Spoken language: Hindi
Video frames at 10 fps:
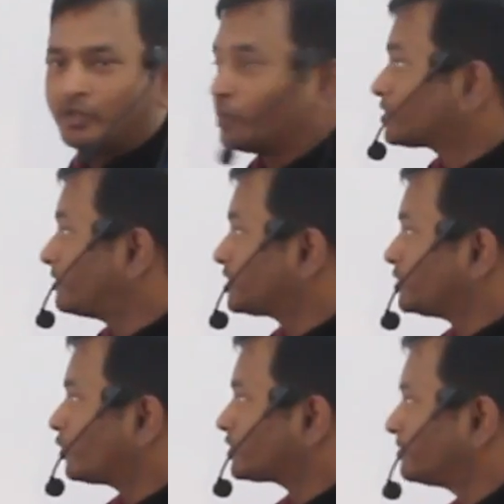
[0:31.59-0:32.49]
तो उस समय
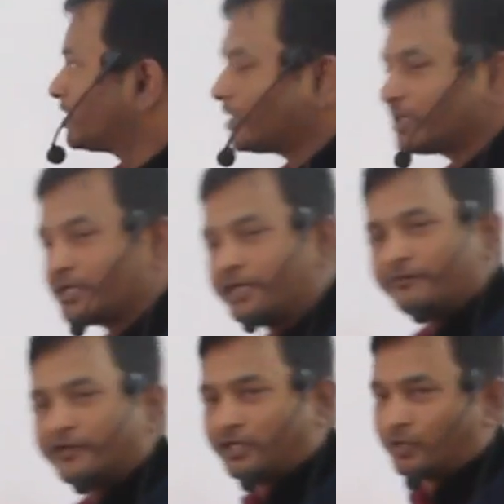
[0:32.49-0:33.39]
चीज़ों को समझाना कितना
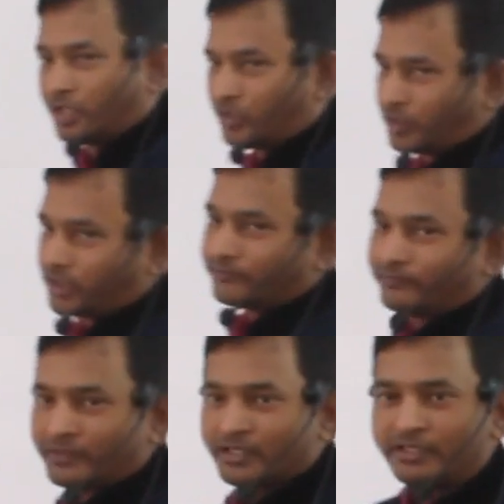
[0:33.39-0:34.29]
डिफिकल्ट हुआ होगा
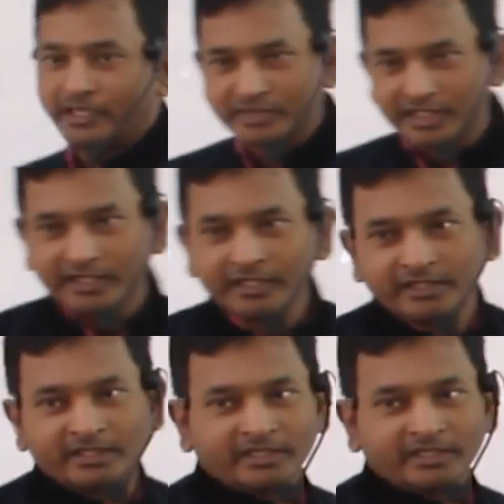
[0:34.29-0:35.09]
डिफेंस क्लियर है